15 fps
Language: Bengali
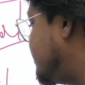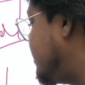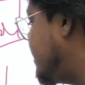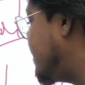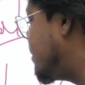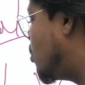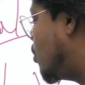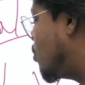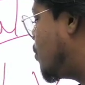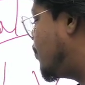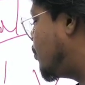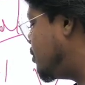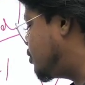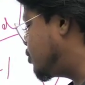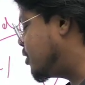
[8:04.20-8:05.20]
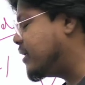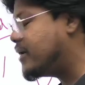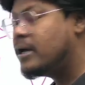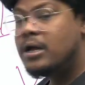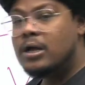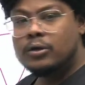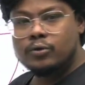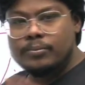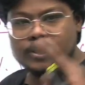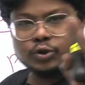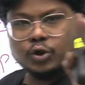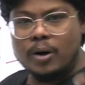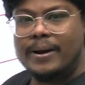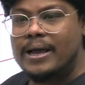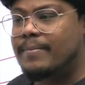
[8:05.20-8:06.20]
ছিলেন গণপরিষদের তোমরা
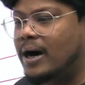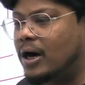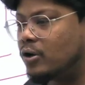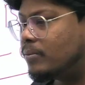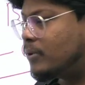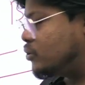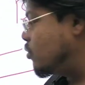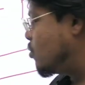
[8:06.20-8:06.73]
সবাই ভালো মতন